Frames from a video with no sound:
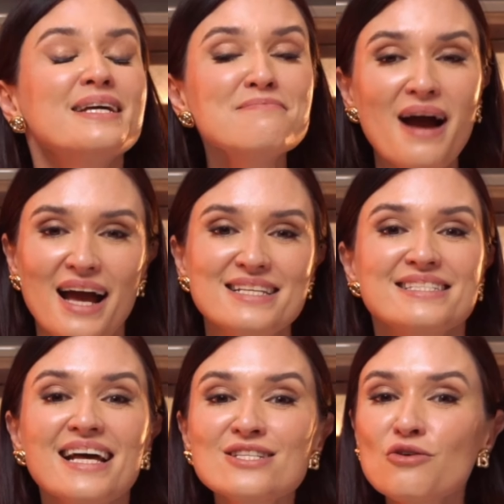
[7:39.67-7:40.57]
E mais,
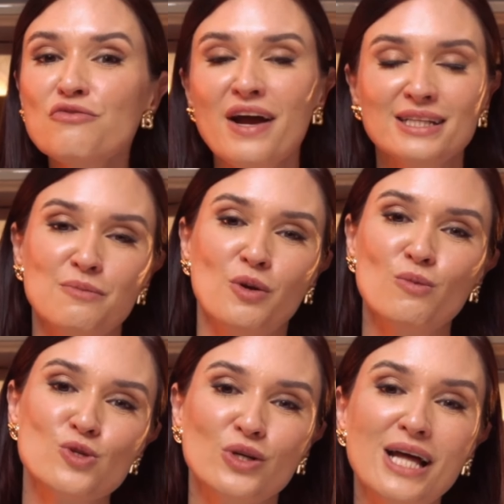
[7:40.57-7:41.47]
nessa oferta
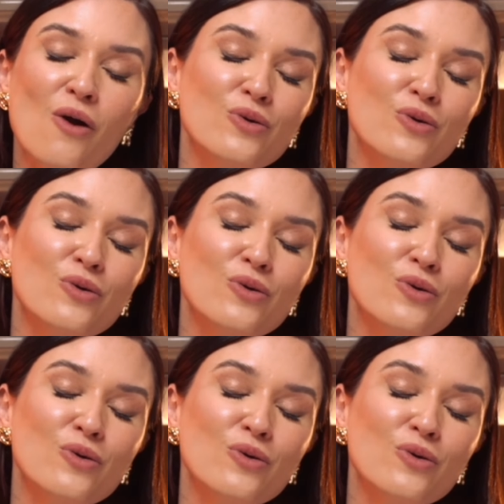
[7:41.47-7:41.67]
promocional